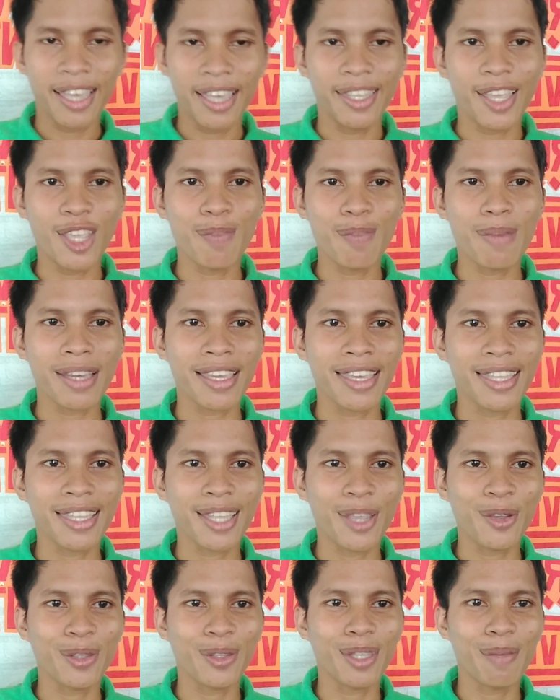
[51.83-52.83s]
Yan yung
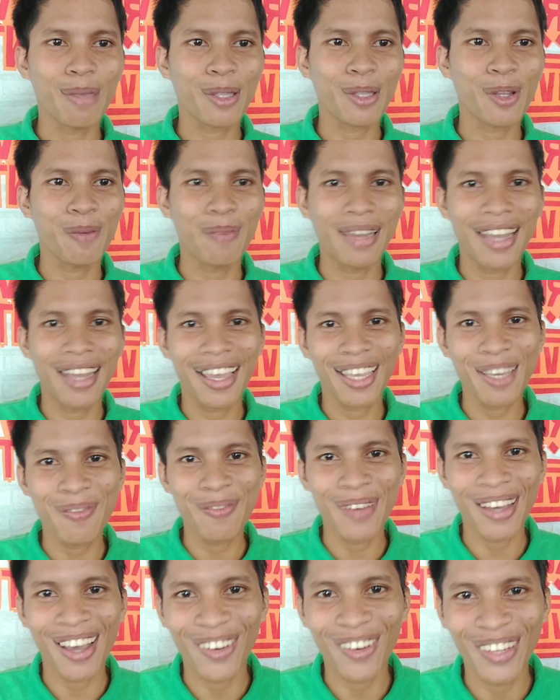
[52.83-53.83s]
makikita yung damit ko palagi
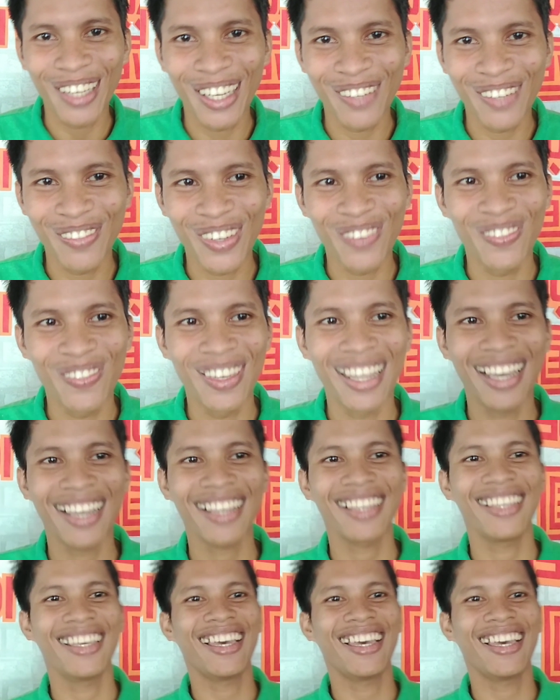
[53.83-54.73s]
pag ako'y nagbablog.